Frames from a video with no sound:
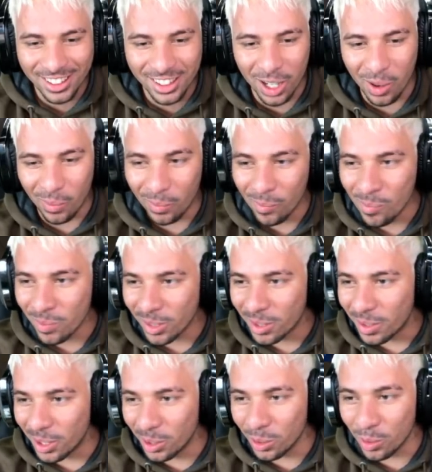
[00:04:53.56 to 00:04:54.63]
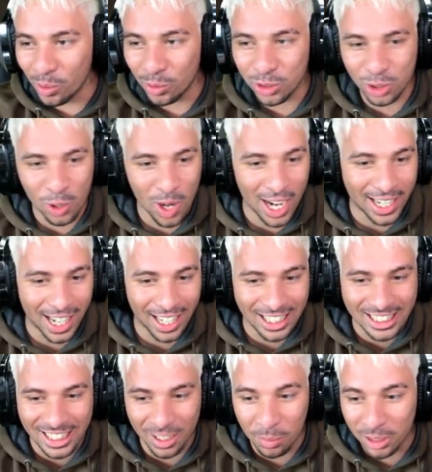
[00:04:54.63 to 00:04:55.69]
Então, eu sou
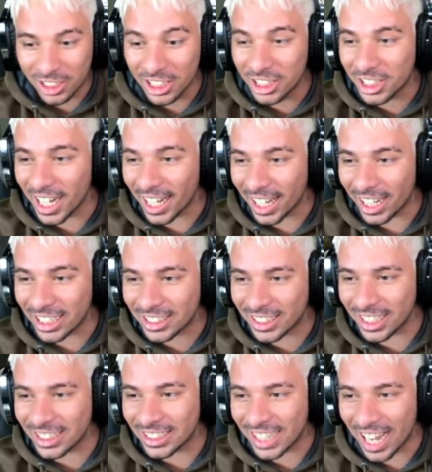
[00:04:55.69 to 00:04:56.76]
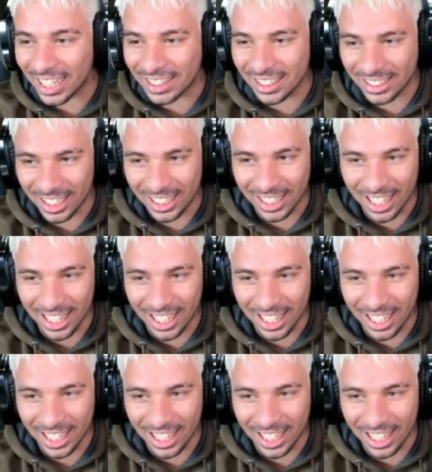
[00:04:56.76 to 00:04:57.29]
aquela tia, eu me senti aquela tia chata, tá